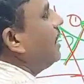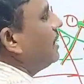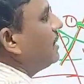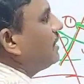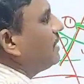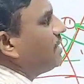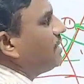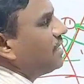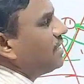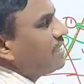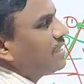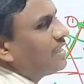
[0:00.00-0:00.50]

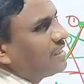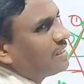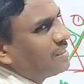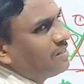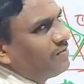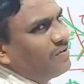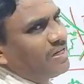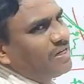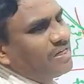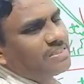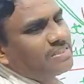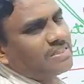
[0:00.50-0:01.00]
అంతర్గత
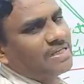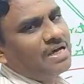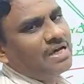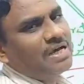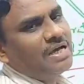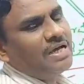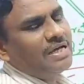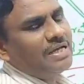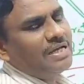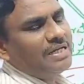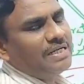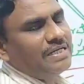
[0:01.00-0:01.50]
వలస
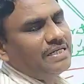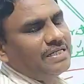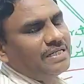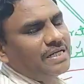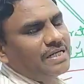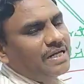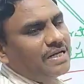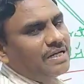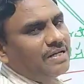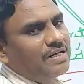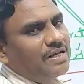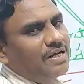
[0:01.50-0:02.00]

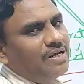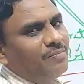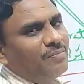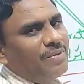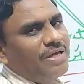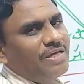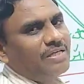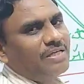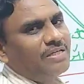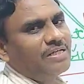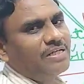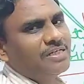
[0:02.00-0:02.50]
ఇంటర్నల్
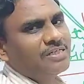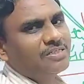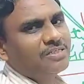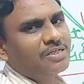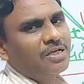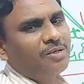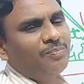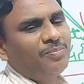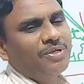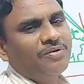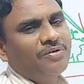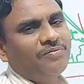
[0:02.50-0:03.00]

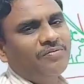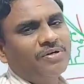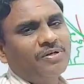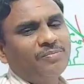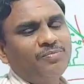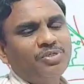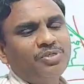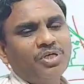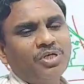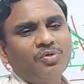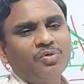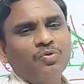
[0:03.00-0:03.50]
మైగ్రేషన్ అని
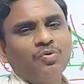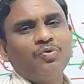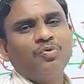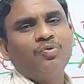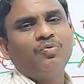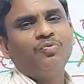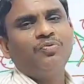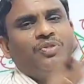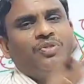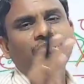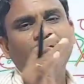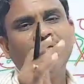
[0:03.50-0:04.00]
పిలవడం
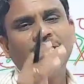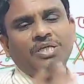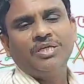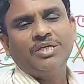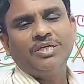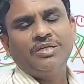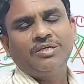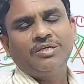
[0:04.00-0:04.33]
జరుగుతుంది